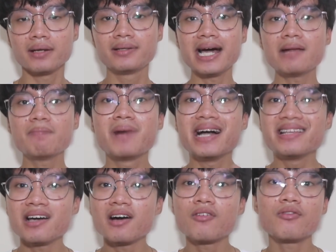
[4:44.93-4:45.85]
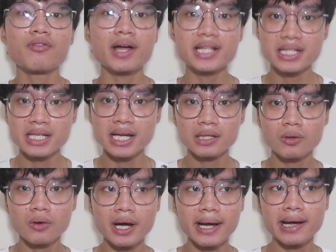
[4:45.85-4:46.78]
dan banyak
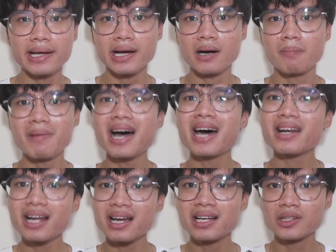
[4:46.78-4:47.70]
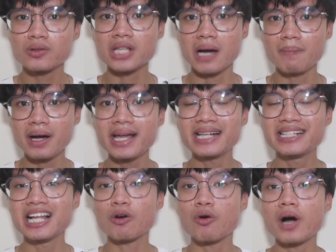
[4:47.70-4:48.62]
fansnya itu kayak yang marah gitu sama
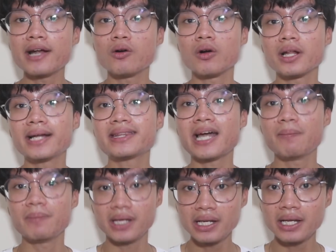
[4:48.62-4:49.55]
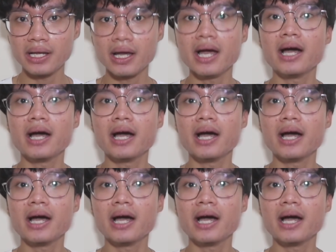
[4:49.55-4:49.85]
yang dilakukan oleh Temi ini.